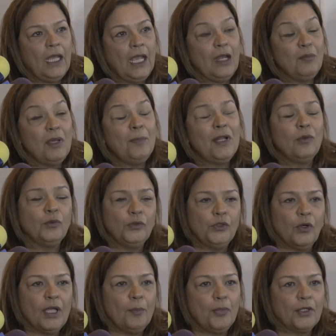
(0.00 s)
Él me
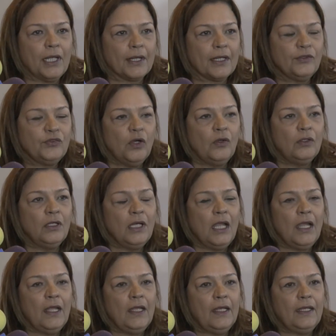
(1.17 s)
preguntó que por qué razón
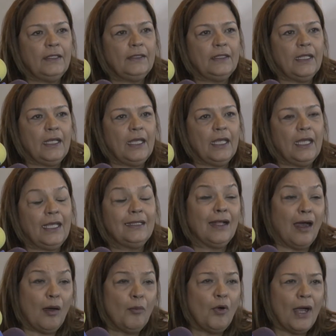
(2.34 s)
este,
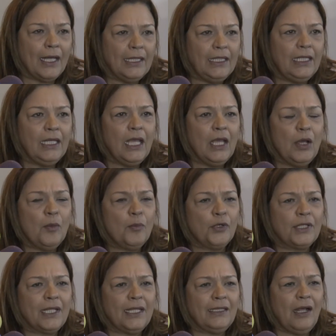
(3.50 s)
estábamos ahí,
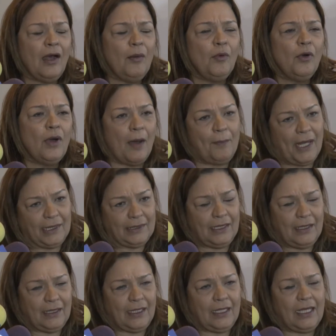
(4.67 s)
porque estábamos, aparte
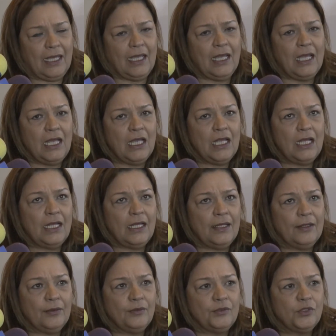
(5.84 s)
de que
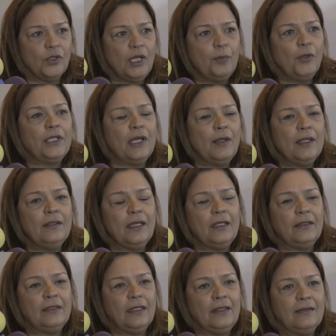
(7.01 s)
eh, yo le podría
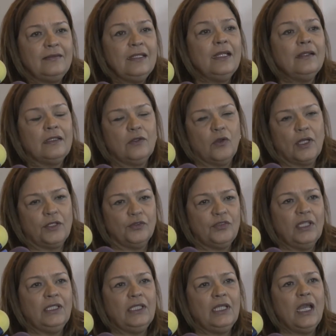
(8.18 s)
este, decir lo que yo
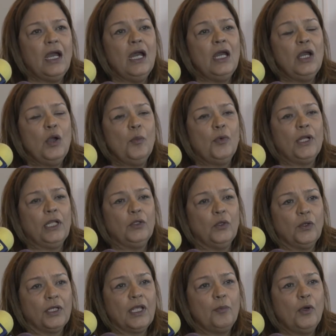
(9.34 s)
sentía por el
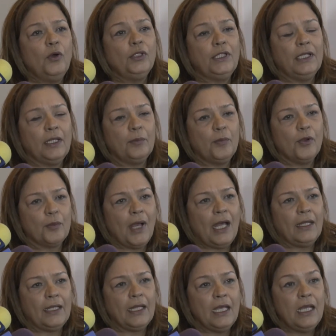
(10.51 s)
dolor que puedo tener por
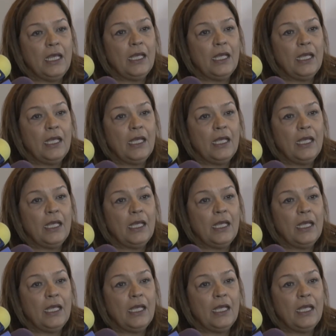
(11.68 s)
madre.